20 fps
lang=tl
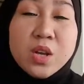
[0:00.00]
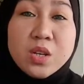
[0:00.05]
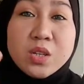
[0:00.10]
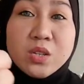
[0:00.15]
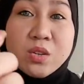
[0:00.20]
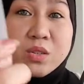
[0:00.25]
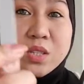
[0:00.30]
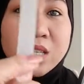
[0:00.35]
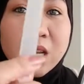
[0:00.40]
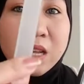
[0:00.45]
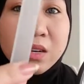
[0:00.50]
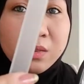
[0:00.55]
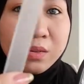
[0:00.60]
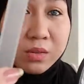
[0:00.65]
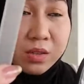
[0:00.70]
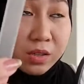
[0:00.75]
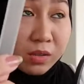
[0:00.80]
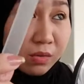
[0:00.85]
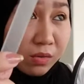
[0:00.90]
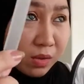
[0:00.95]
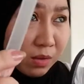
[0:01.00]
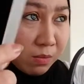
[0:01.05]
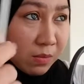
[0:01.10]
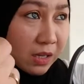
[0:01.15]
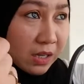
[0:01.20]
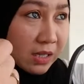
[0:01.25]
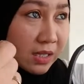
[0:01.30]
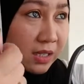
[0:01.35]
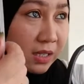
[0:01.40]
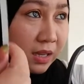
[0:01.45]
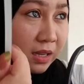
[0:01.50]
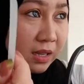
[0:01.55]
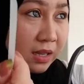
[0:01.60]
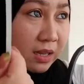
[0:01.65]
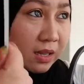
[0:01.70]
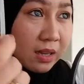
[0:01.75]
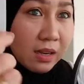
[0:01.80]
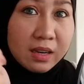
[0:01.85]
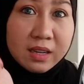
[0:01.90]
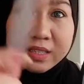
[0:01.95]
So, sa ano ko din ito nabili?
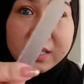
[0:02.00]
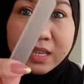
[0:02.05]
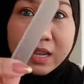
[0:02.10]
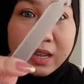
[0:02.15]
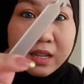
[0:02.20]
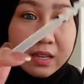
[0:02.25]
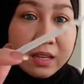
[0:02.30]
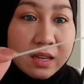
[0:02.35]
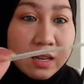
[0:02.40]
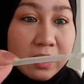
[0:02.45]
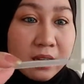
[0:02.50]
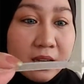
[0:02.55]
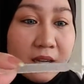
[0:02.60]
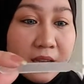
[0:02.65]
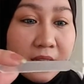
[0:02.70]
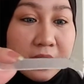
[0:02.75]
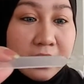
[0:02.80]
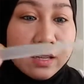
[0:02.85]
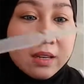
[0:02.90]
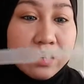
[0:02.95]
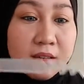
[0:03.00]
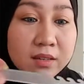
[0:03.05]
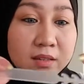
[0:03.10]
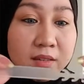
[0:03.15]
Sa Lazada. Ayan.